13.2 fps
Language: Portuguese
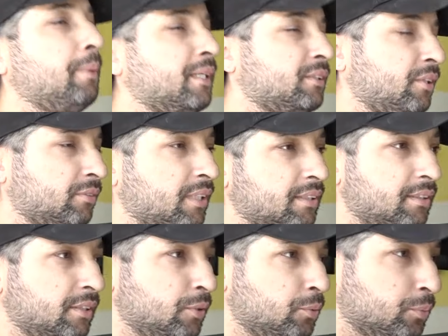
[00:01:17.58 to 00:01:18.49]
O pessoal está
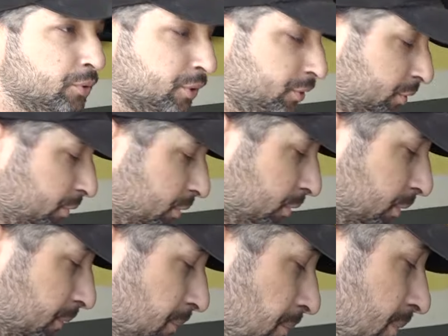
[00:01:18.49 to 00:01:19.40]
tendo
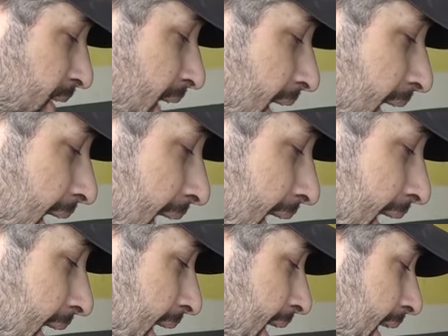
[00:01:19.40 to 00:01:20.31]
muito
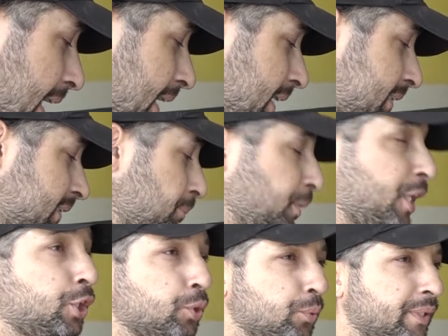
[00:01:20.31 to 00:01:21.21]
é, esse
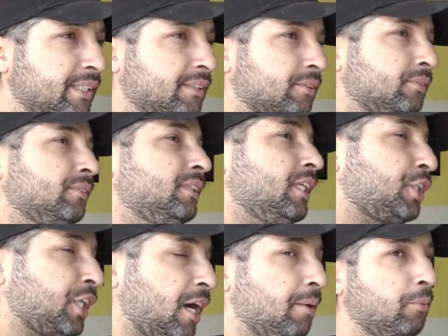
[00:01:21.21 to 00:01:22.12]
prejuízo de
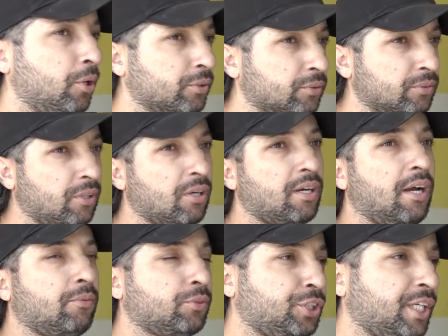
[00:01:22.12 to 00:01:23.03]
deixar a moto no
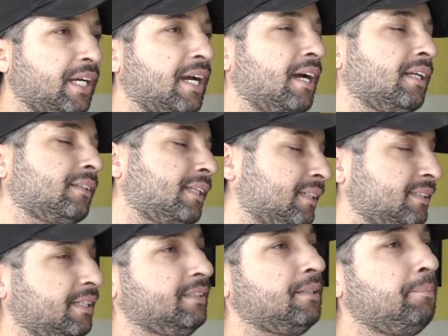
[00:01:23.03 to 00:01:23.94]
local e quando chegar está
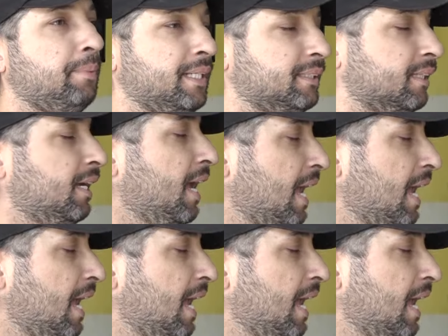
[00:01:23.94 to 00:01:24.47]
sem essa peça.